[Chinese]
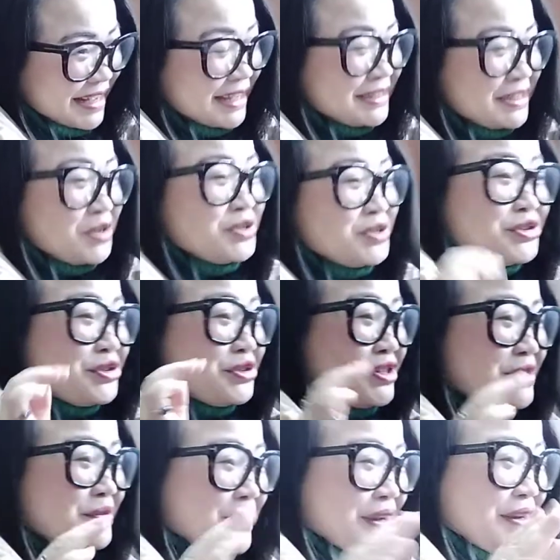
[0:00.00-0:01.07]
悄悄就是
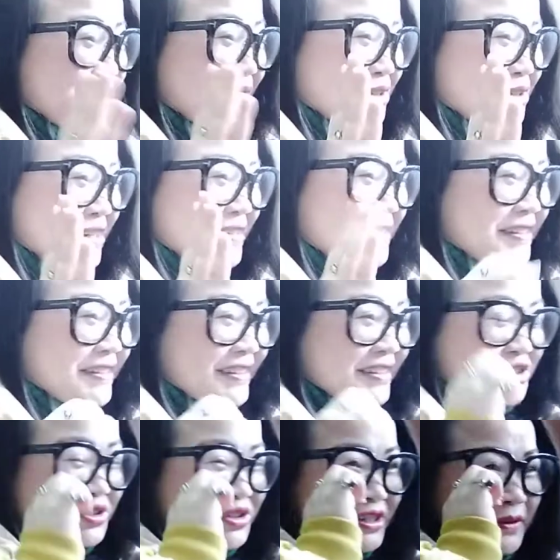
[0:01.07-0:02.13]
没有声音的，
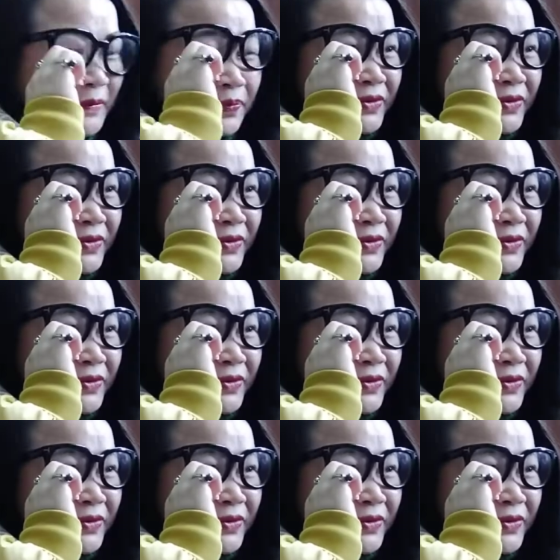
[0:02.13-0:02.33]
就是